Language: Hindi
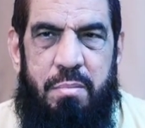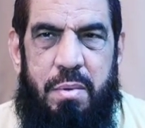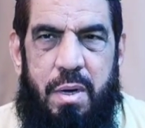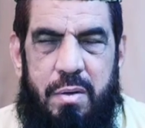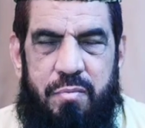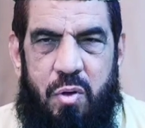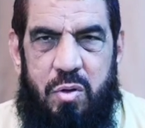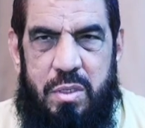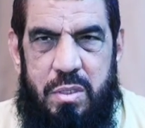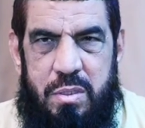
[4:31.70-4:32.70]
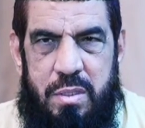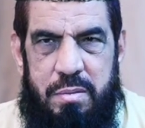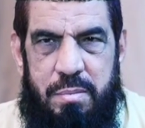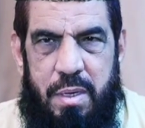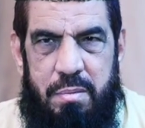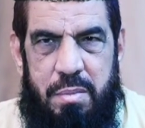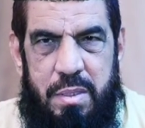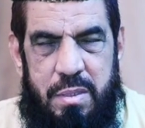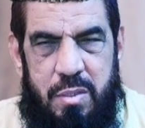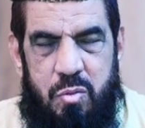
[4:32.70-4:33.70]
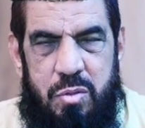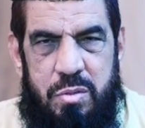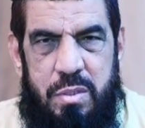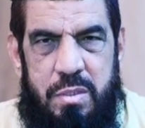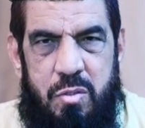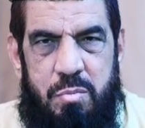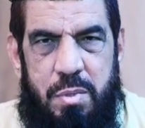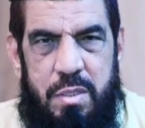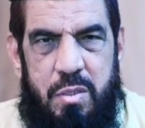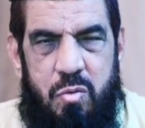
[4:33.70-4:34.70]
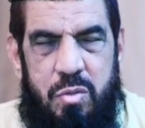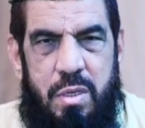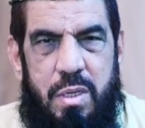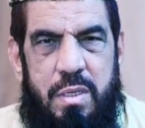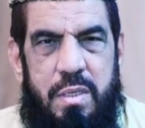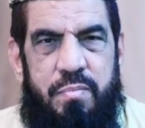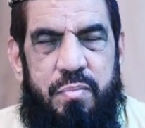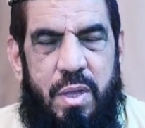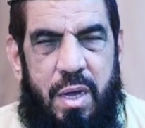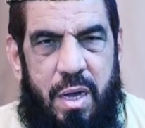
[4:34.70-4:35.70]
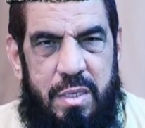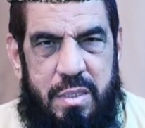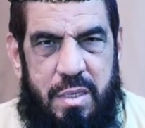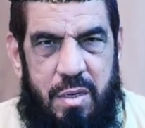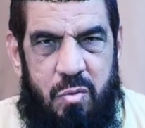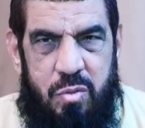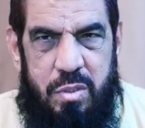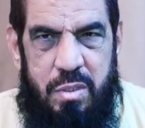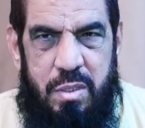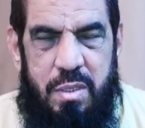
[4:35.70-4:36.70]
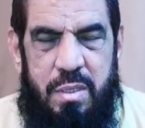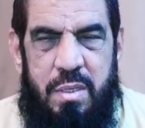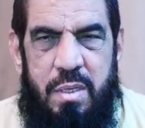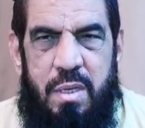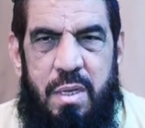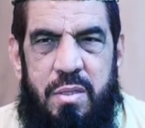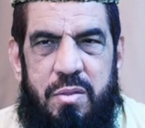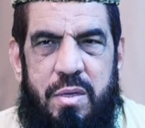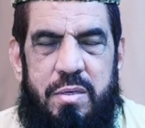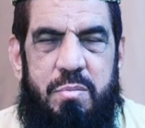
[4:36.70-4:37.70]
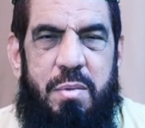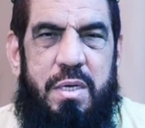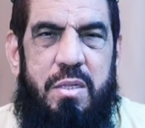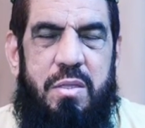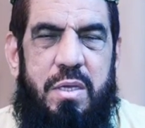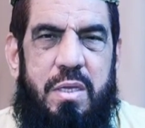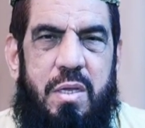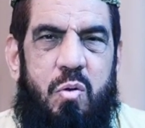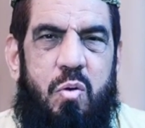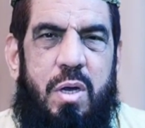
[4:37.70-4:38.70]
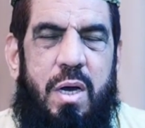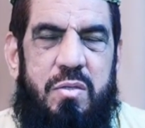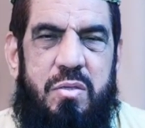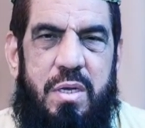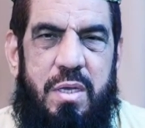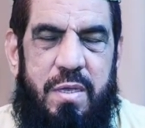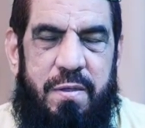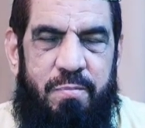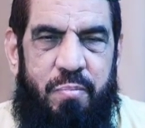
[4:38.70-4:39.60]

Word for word: पाक फ़ौज के तर्जमान बन जाएं तो इससे अच्छी तो बात ही को नहीं लेकिन आज कल उनकी ये तर्जमानी देख के लोग हंस रहे